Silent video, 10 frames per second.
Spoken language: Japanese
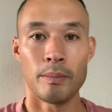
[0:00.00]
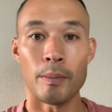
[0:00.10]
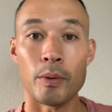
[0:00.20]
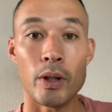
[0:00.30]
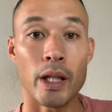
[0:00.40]
ま
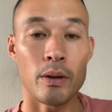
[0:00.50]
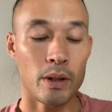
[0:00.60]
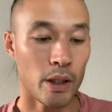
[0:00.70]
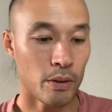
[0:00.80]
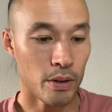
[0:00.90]
あ、無限の
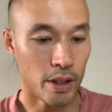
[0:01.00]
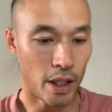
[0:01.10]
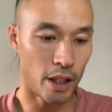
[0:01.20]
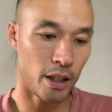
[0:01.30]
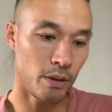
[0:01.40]
可能
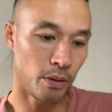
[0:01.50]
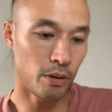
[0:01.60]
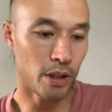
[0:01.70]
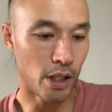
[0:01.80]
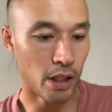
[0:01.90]
性と
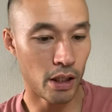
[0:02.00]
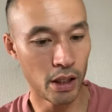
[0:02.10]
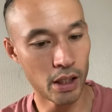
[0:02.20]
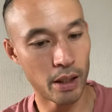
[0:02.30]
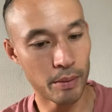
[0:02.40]
いう記事
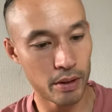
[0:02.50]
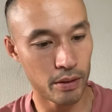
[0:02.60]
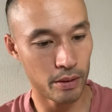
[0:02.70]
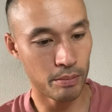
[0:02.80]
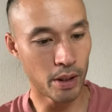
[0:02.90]
になります。